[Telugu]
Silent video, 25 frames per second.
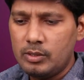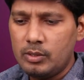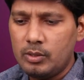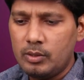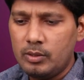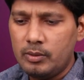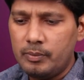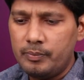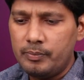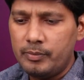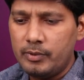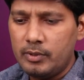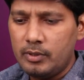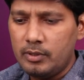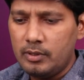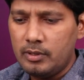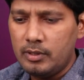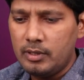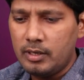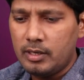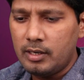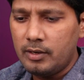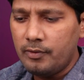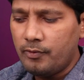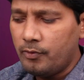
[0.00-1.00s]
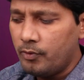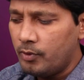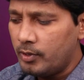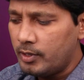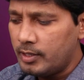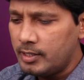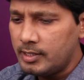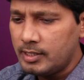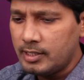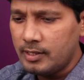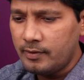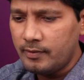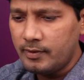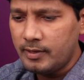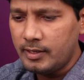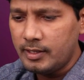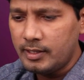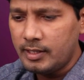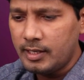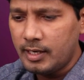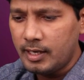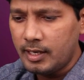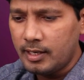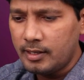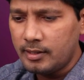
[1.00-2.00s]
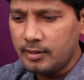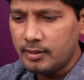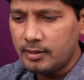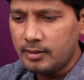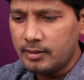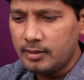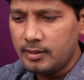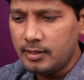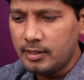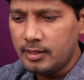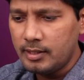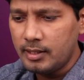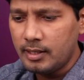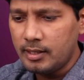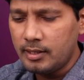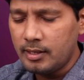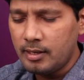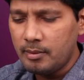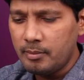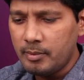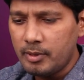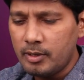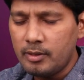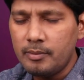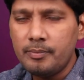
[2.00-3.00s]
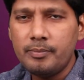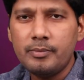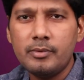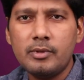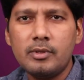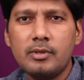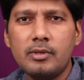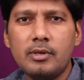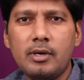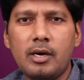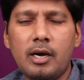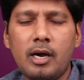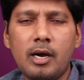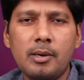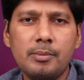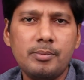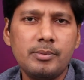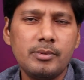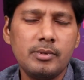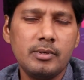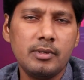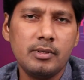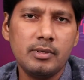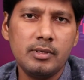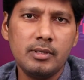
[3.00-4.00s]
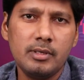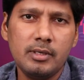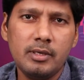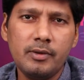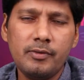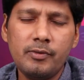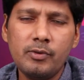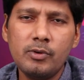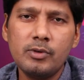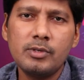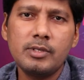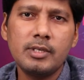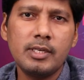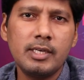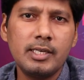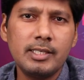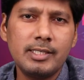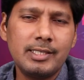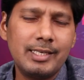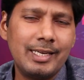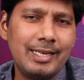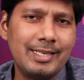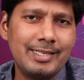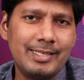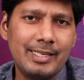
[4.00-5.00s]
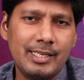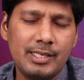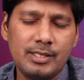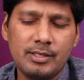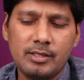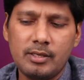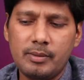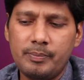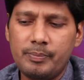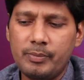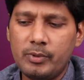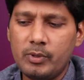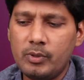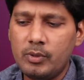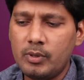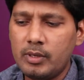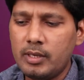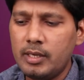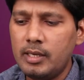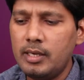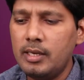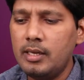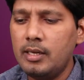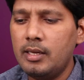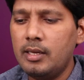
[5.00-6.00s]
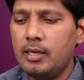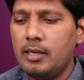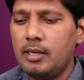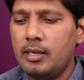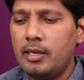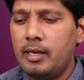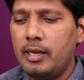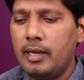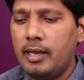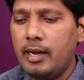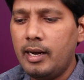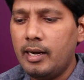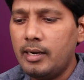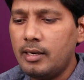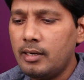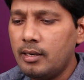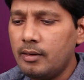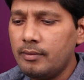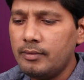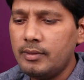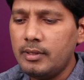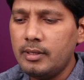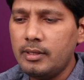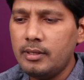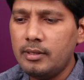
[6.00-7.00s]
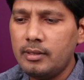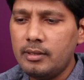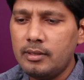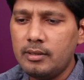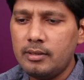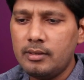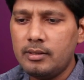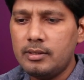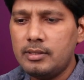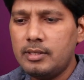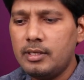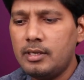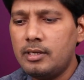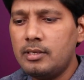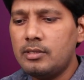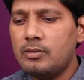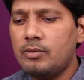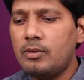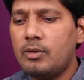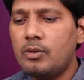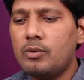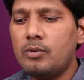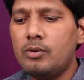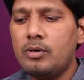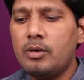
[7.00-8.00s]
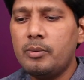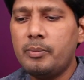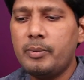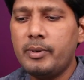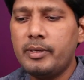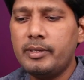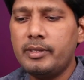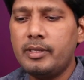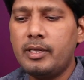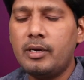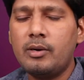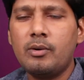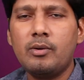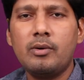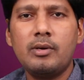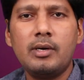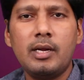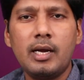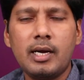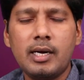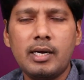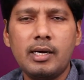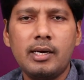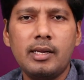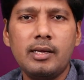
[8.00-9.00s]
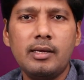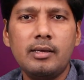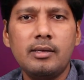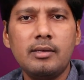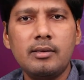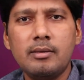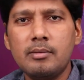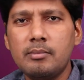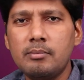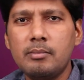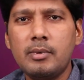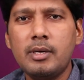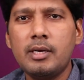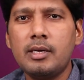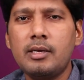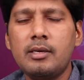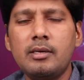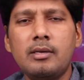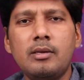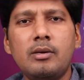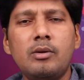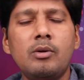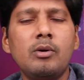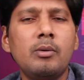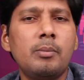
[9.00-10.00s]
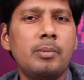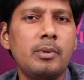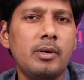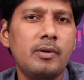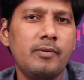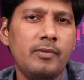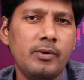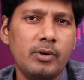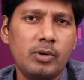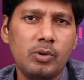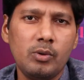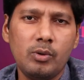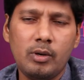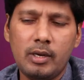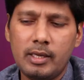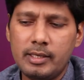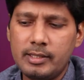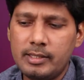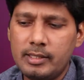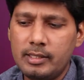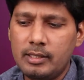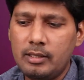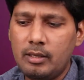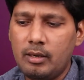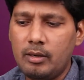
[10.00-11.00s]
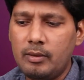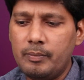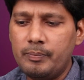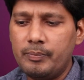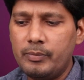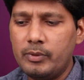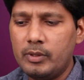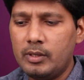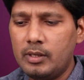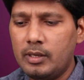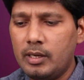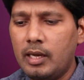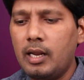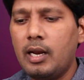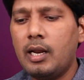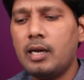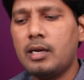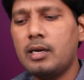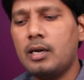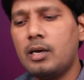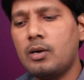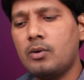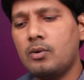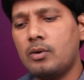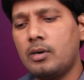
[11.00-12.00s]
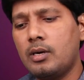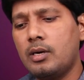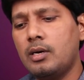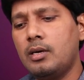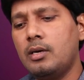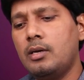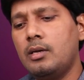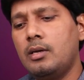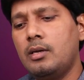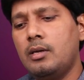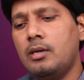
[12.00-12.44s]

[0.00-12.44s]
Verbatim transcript: సో ఇక్కడ ఫోర్టీన్ సెవెంటీ త్రీ దగ్గర మనం ఈ ఫ్యూచర్ని సెల్ చేస్తాం ఓకే ఎండ్ ఆఫ్ ది సిరీస్ వరకు ఉండిపోయింది అనుకోండి అక్కడే మనకి నో ప్రాఫిట్ నో లాస్ ఇందులో అలా కాకుండా